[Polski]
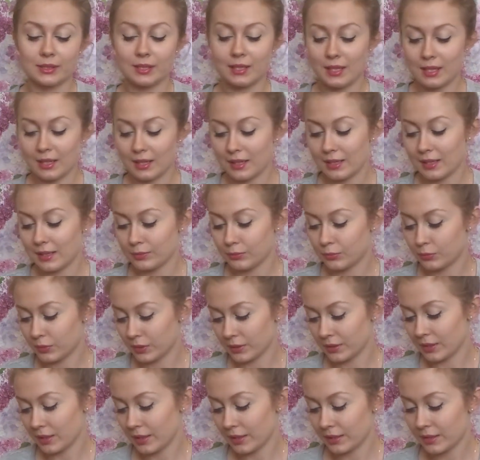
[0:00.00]
Tele,
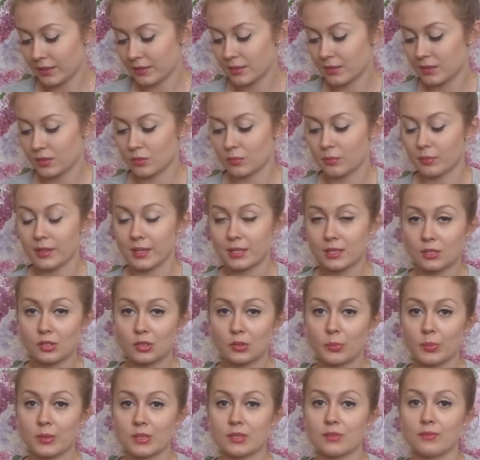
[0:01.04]
tutaj te leginsy są bardzo
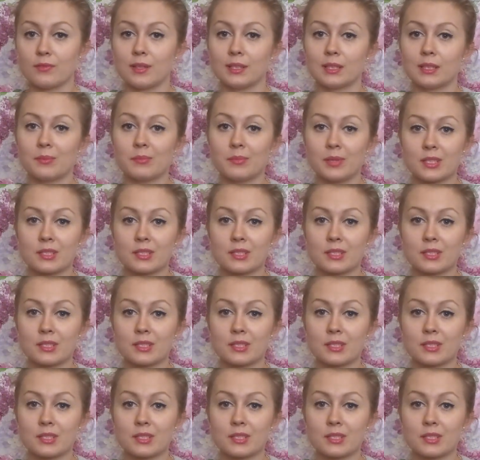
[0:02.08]
dopasowane,